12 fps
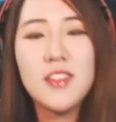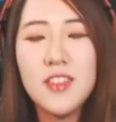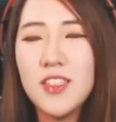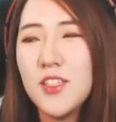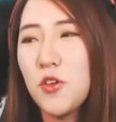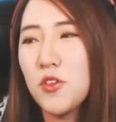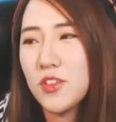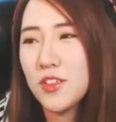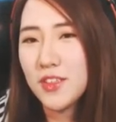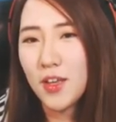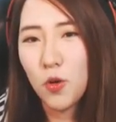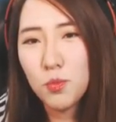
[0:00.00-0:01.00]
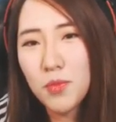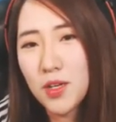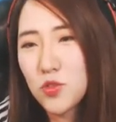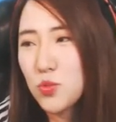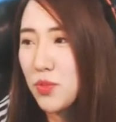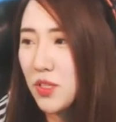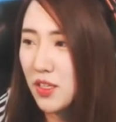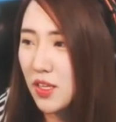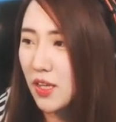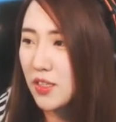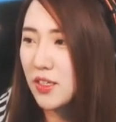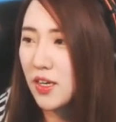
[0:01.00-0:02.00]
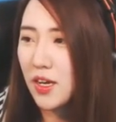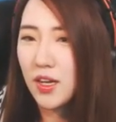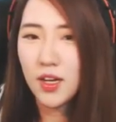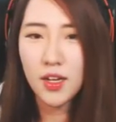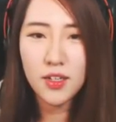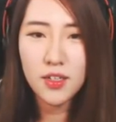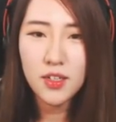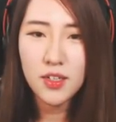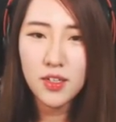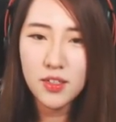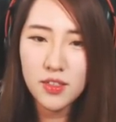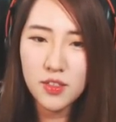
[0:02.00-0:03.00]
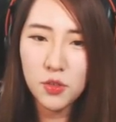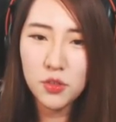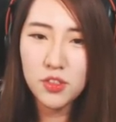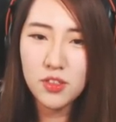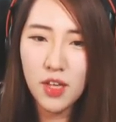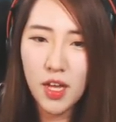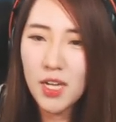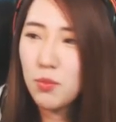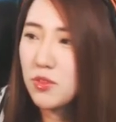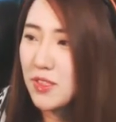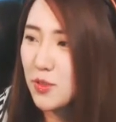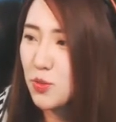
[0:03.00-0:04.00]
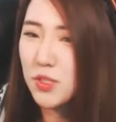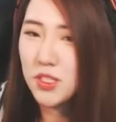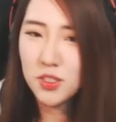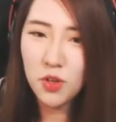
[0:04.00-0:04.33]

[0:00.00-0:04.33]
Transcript: 이거는 근데 엄마가 숨긴 게 아니라 이거는 할아버지가 숨기신 거